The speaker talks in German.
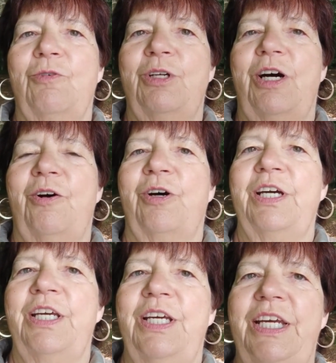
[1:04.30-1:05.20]
Oder auch
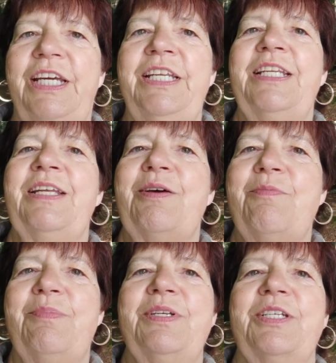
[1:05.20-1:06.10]
hin,
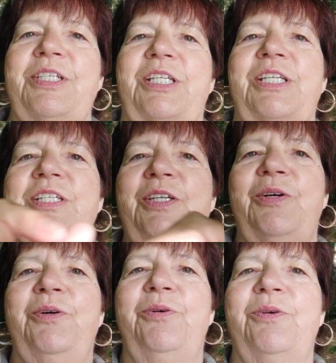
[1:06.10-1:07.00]
Bindestrich
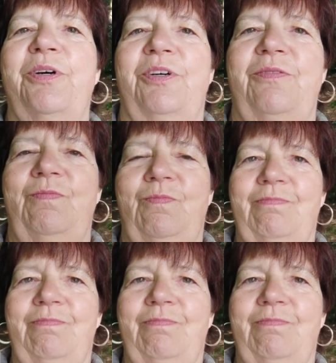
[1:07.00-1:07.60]
hören.